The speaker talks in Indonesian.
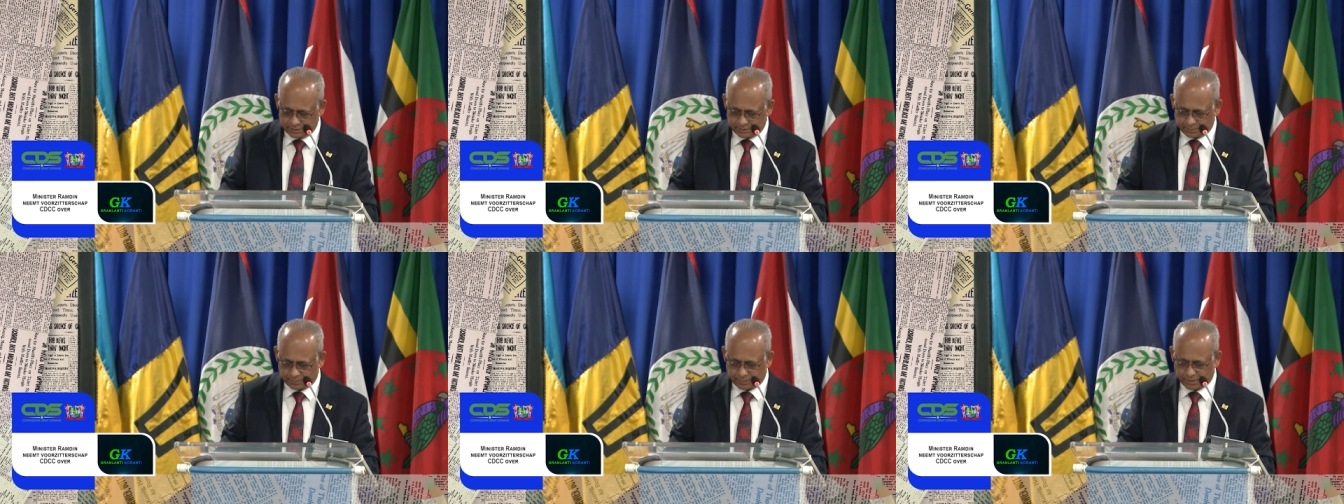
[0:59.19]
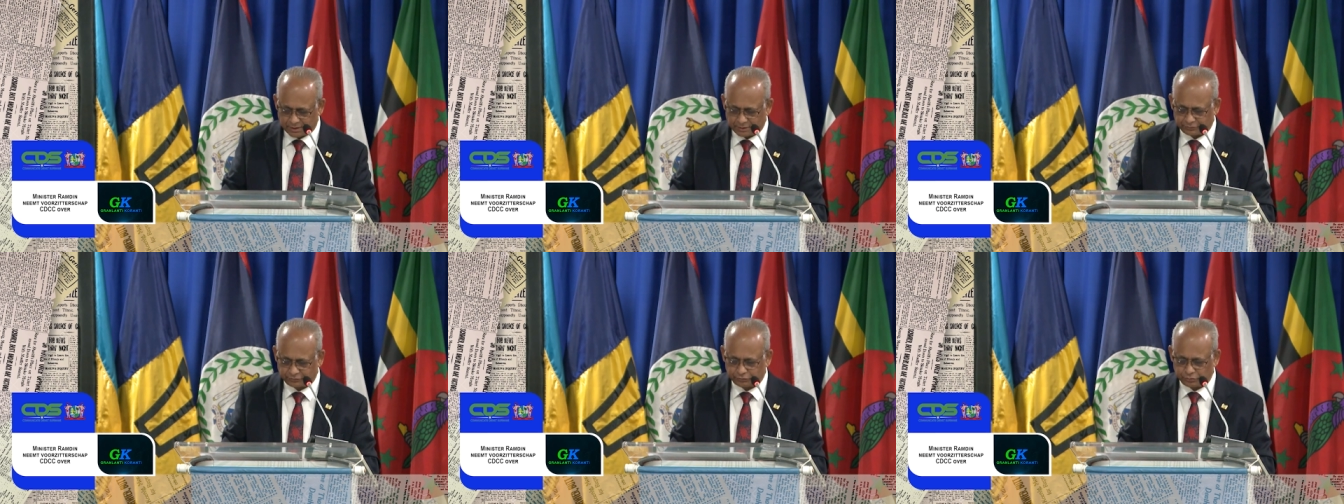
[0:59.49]

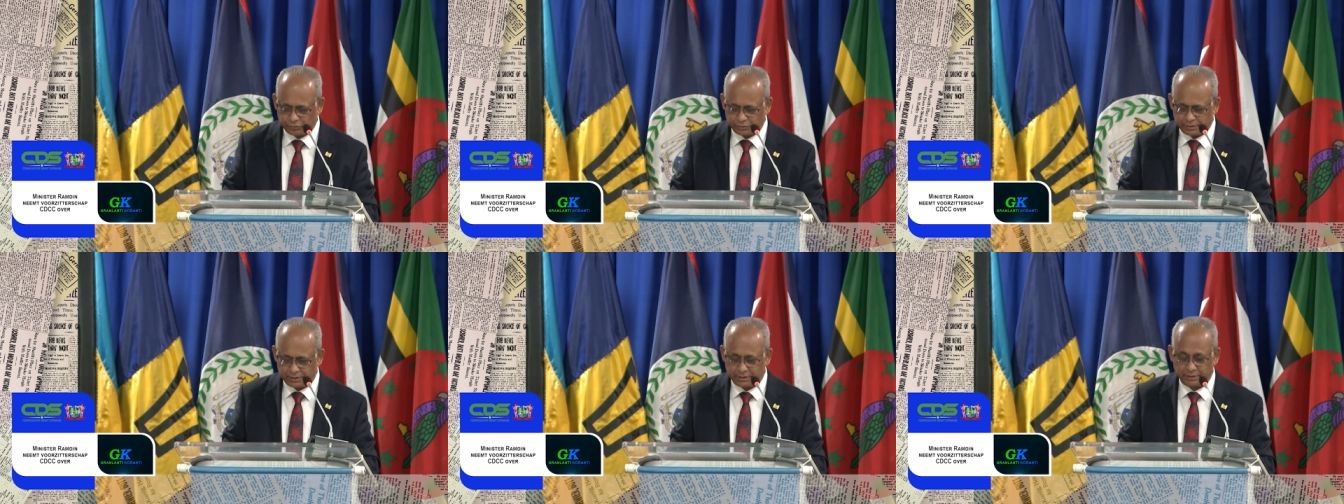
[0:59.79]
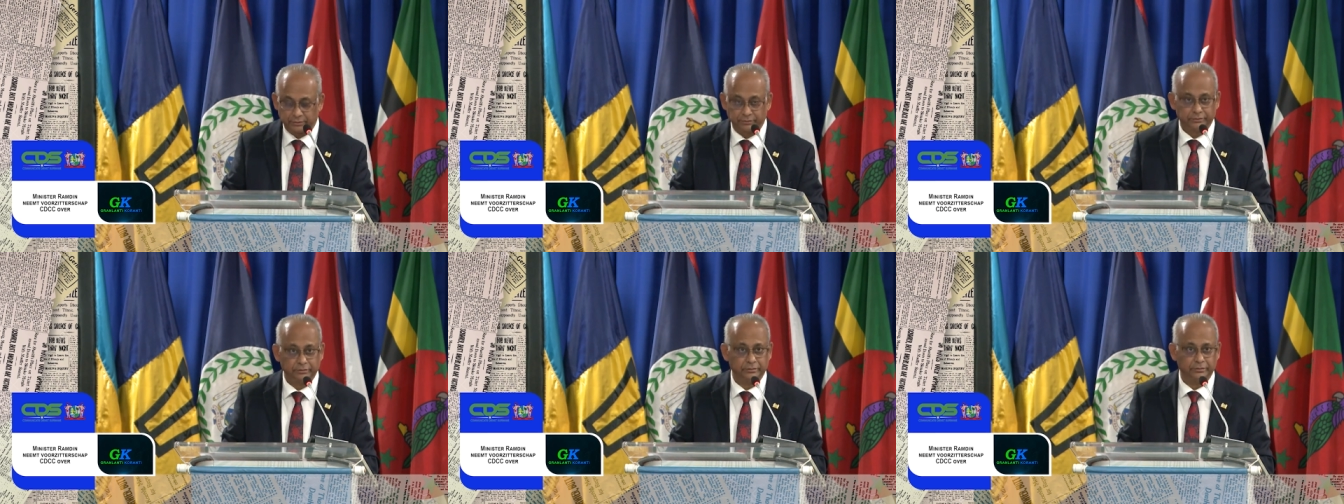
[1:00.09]
parepatan
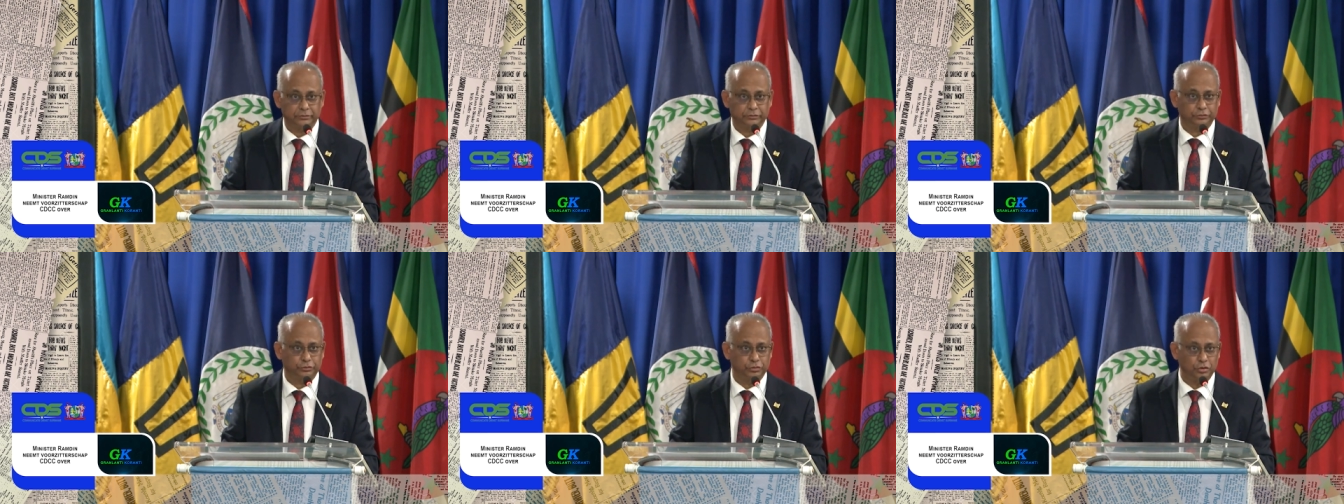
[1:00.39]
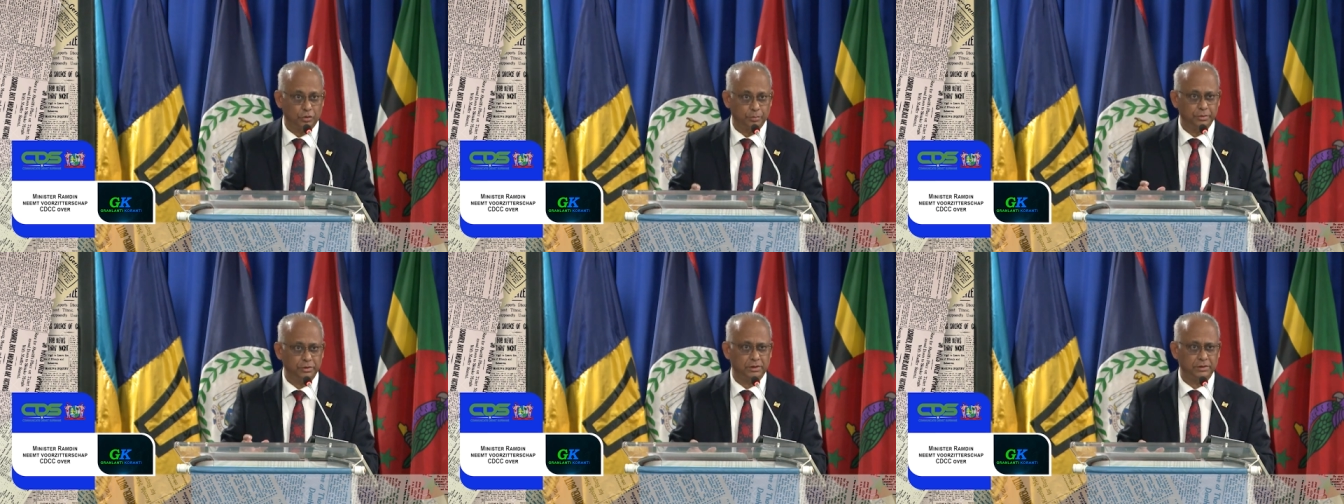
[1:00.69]
wilayah
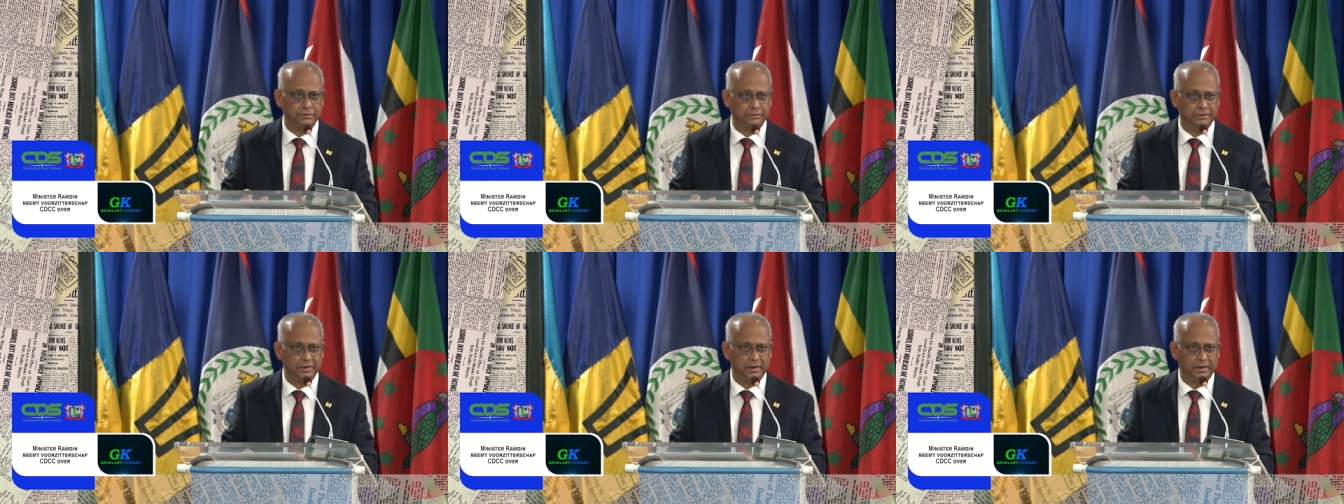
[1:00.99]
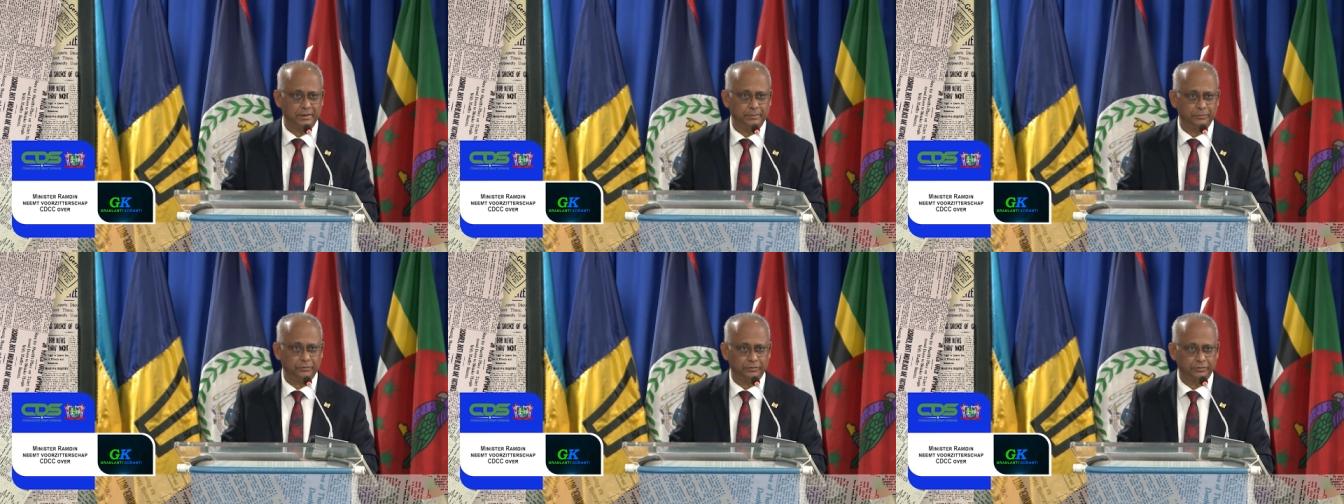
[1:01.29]
songko
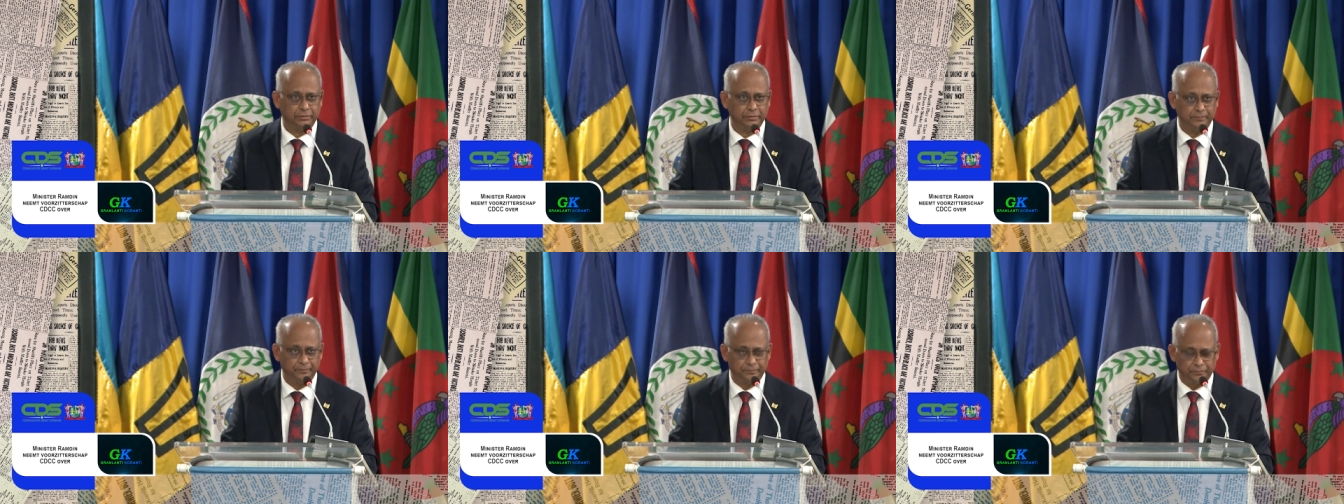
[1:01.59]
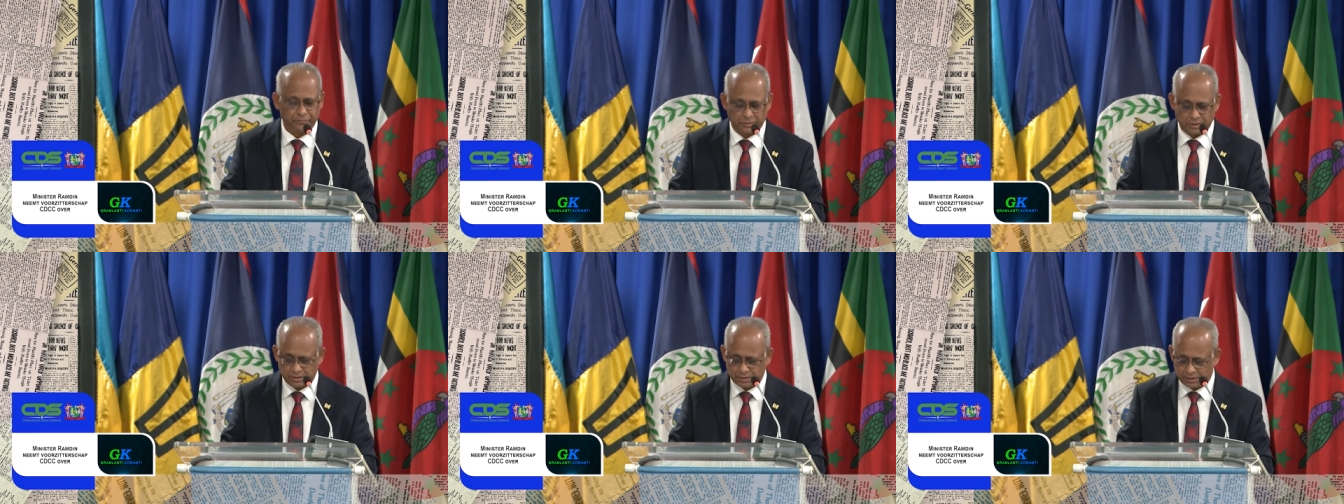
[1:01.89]
nivo
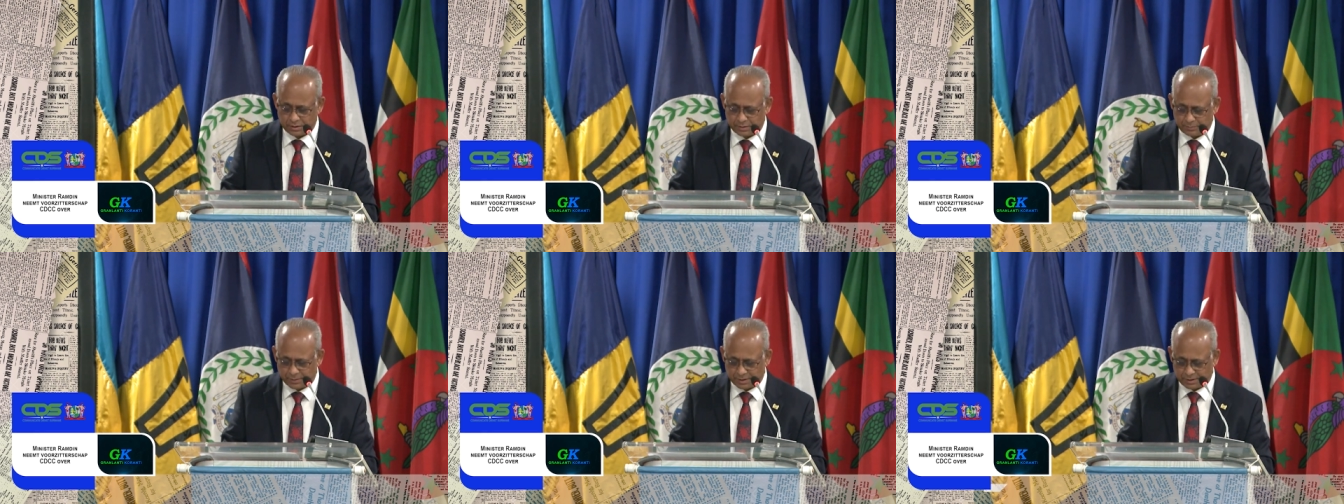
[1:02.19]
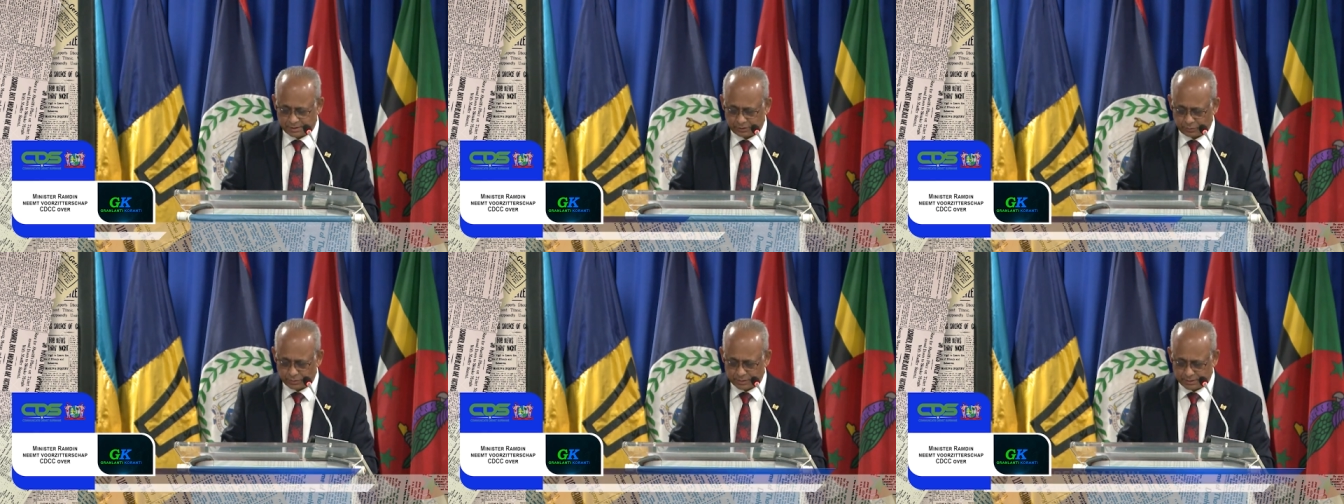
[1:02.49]
kementerian sing
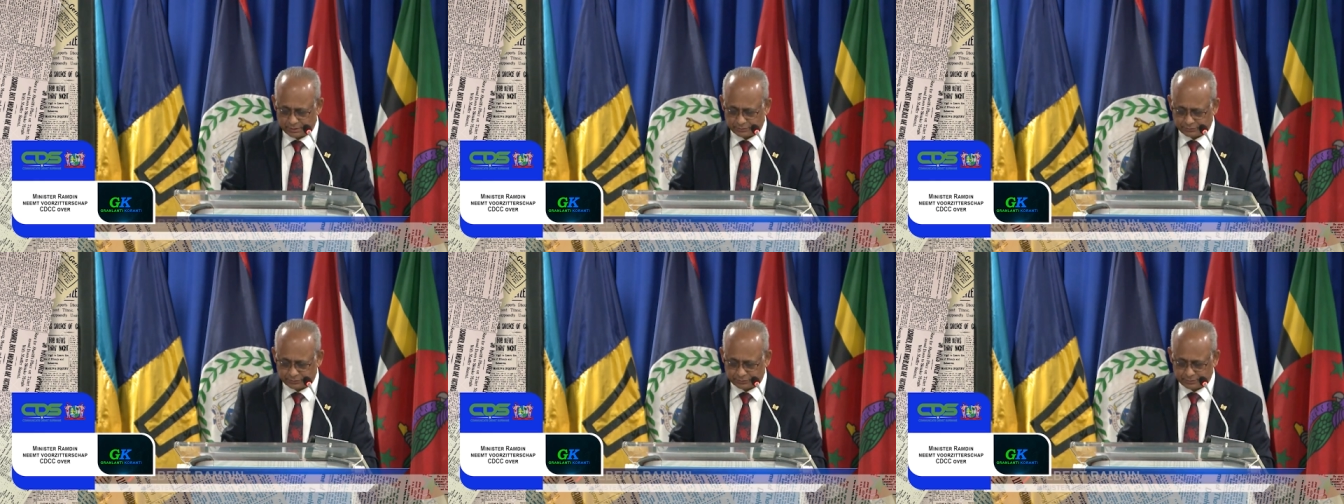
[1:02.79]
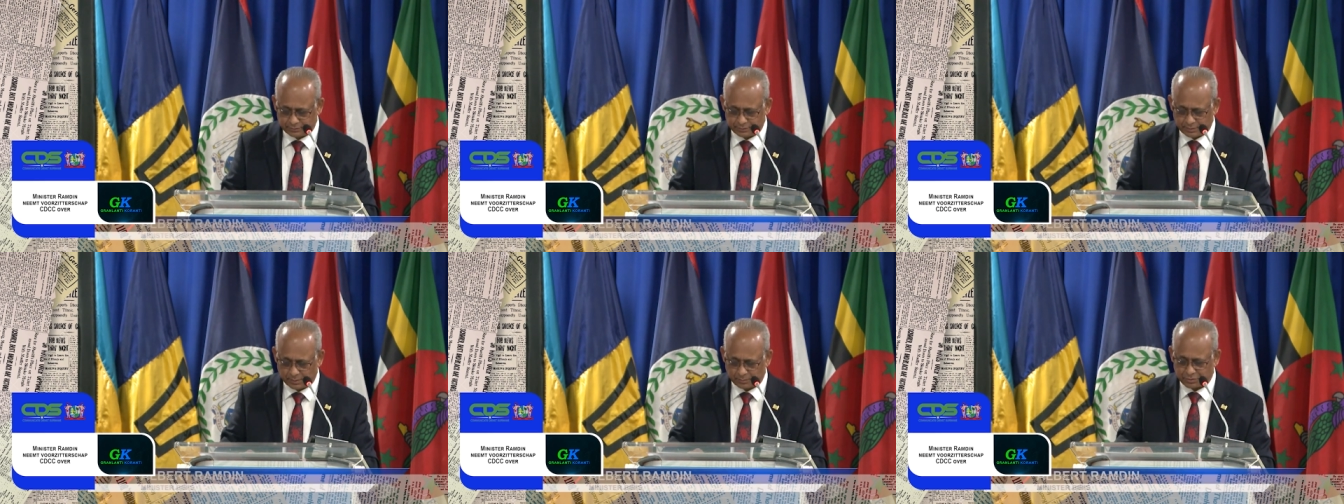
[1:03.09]

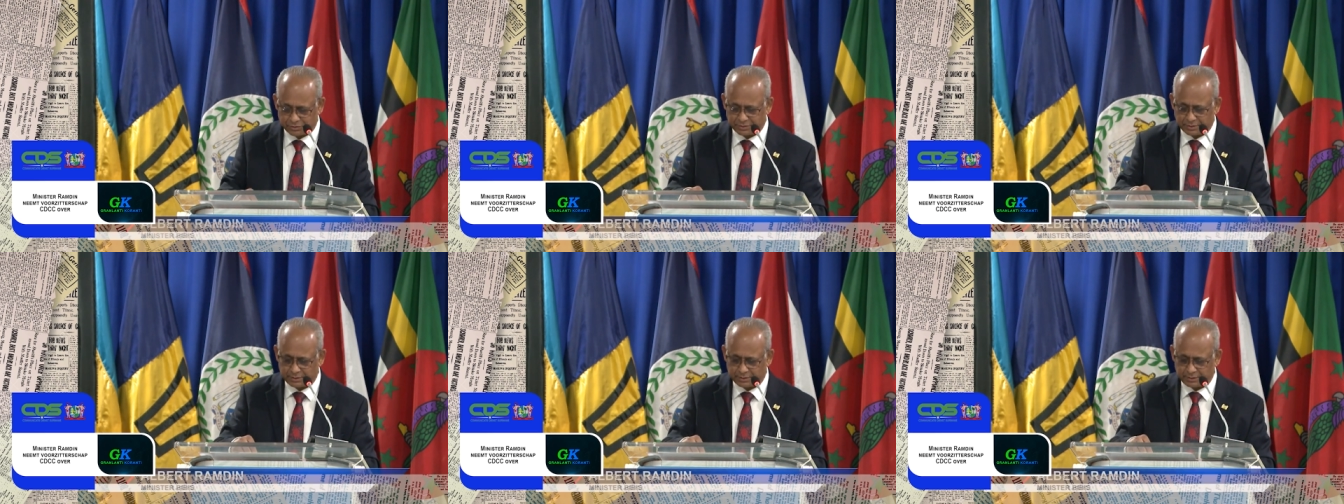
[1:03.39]
menteri-menteri